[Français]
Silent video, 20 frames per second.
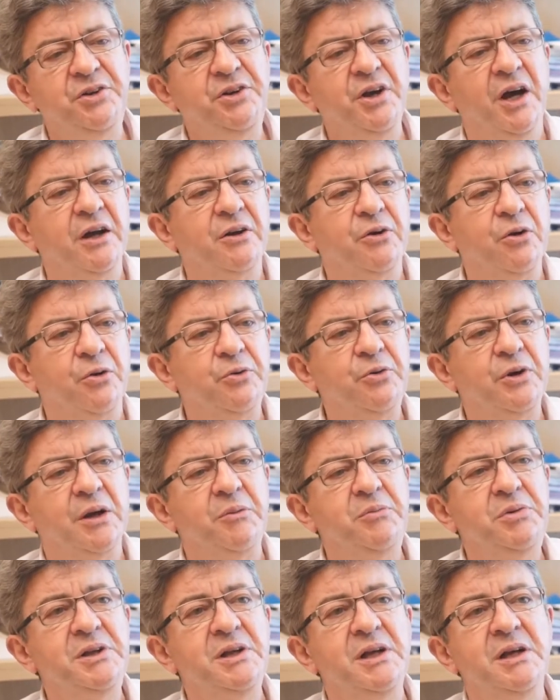directeur de
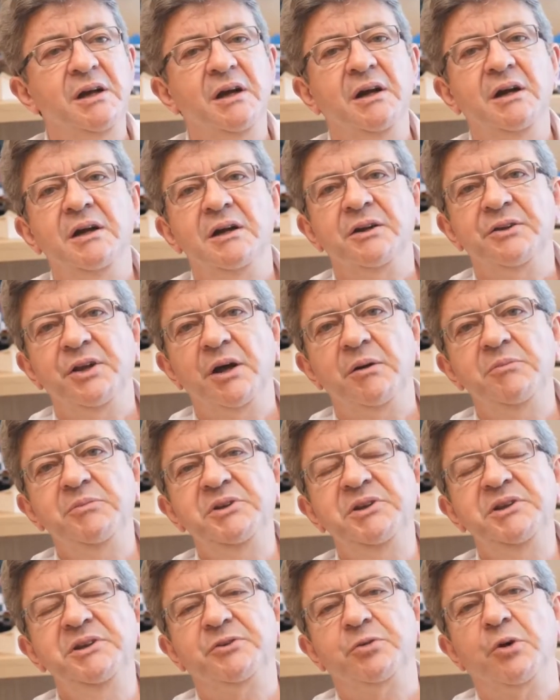cabinet d'un
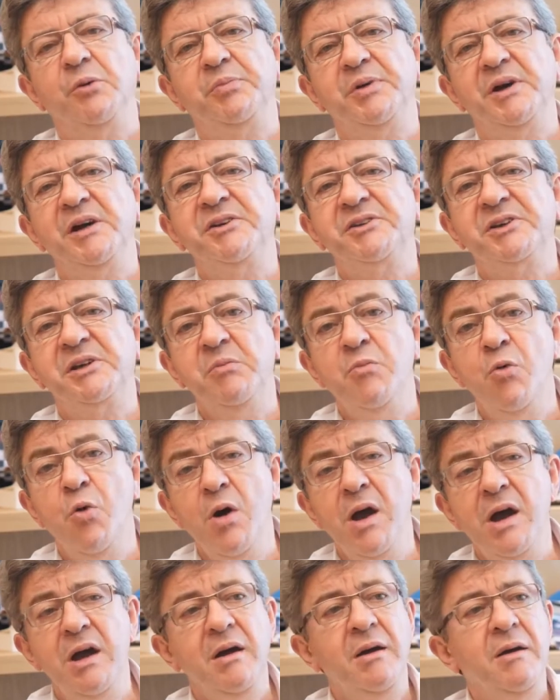ministre PS qui
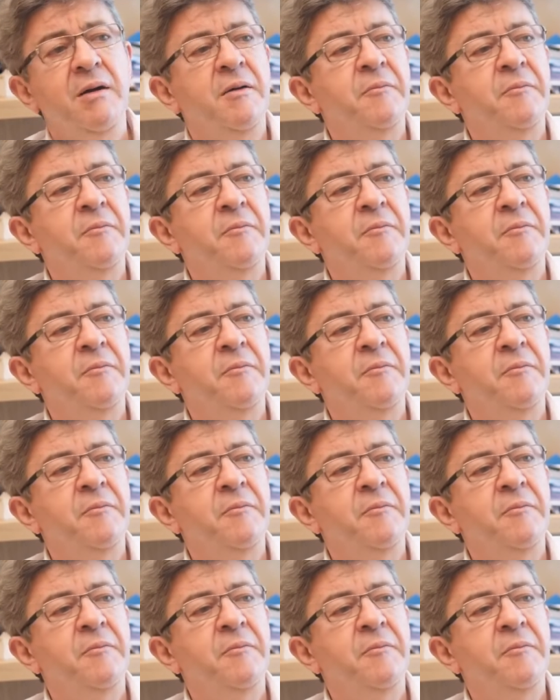me